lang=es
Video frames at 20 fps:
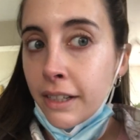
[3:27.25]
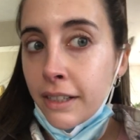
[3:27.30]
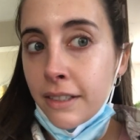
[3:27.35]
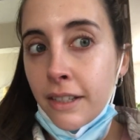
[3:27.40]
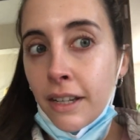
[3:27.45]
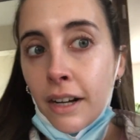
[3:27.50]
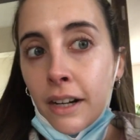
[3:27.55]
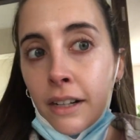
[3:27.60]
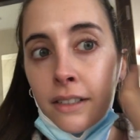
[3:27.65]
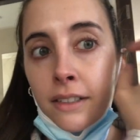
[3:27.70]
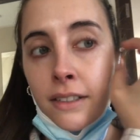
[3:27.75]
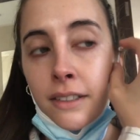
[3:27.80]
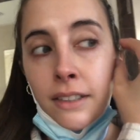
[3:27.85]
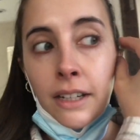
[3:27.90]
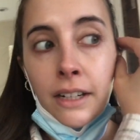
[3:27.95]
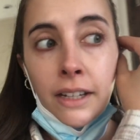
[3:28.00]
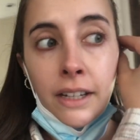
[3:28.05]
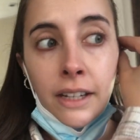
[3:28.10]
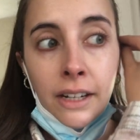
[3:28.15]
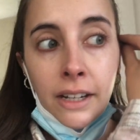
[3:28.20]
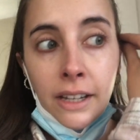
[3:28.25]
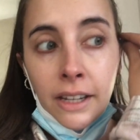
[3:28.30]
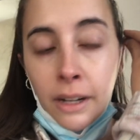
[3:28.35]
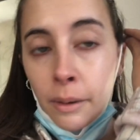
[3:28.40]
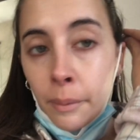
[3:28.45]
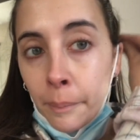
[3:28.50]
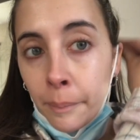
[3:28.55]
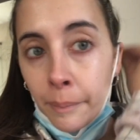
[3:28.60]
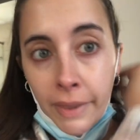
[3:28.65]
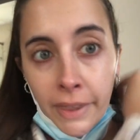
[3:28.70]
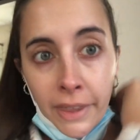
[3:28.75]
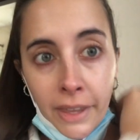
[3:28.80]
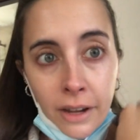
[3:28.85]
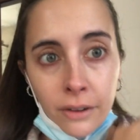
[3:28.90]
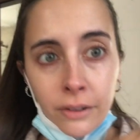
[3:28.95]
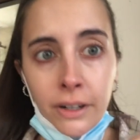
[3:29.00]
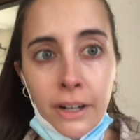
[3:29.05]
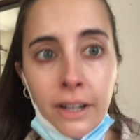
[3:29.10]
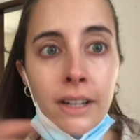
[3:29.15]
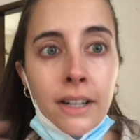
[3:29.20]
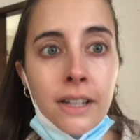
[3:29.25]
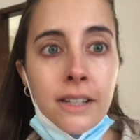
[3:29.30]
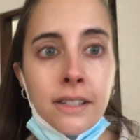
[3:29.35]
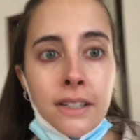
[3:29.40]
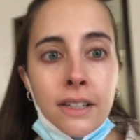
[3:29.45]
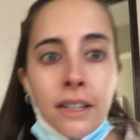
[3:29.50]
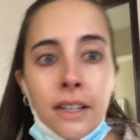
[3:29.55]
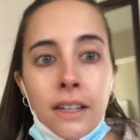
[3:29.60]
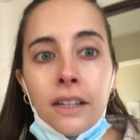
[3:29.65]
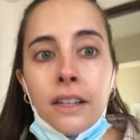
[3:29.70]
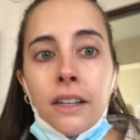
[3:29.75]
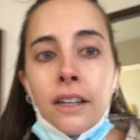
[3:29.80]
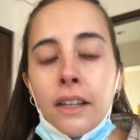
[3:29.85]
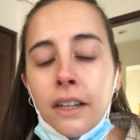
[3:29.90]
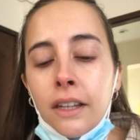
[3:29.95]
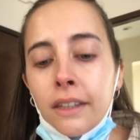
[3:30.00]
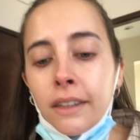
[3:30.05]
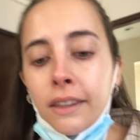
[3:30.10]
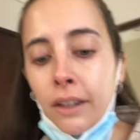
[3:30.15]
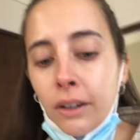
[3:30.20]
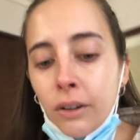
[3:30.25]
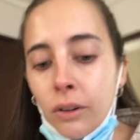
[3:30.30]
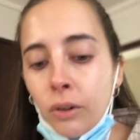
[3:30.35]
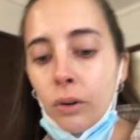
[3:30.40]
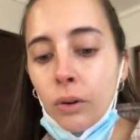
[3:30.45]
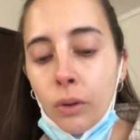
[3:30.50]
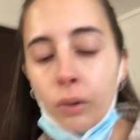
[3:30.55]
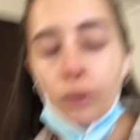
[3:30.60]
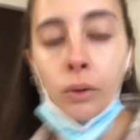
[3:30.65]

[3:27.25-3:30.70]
que cierran Starken en media hora, así que tengo